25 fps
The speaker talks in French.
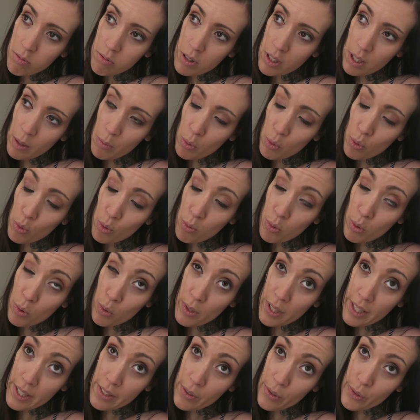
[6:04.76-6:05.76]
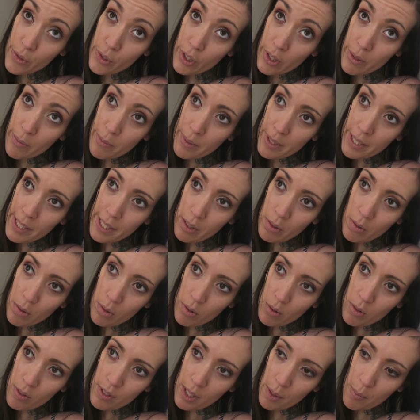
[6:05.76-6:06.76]
Il y a beaucoup beaucoup d'ascenseurs mais
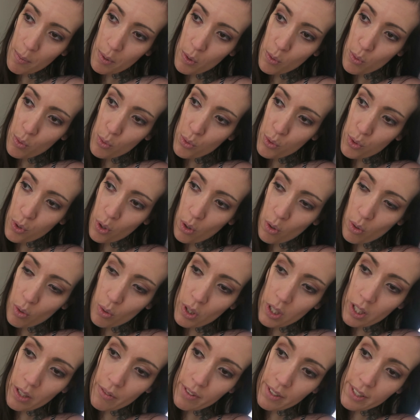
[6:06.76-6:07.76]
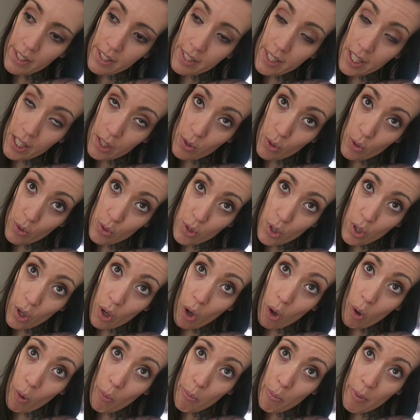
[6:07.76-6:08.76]
ça met du temps et il y avait des
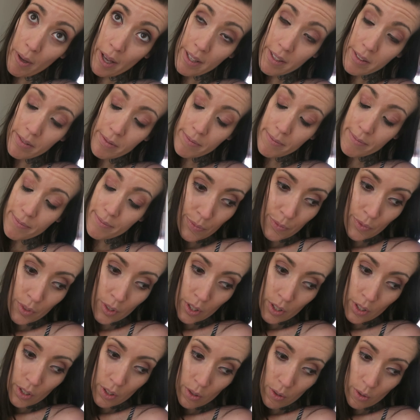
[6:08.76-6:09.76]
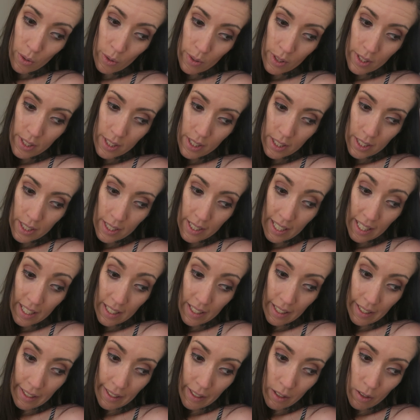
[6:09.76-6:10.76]
ascenseurs en panne. Donc c'est
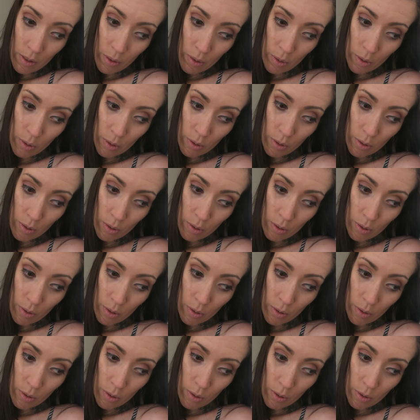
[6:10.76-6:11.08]
galère.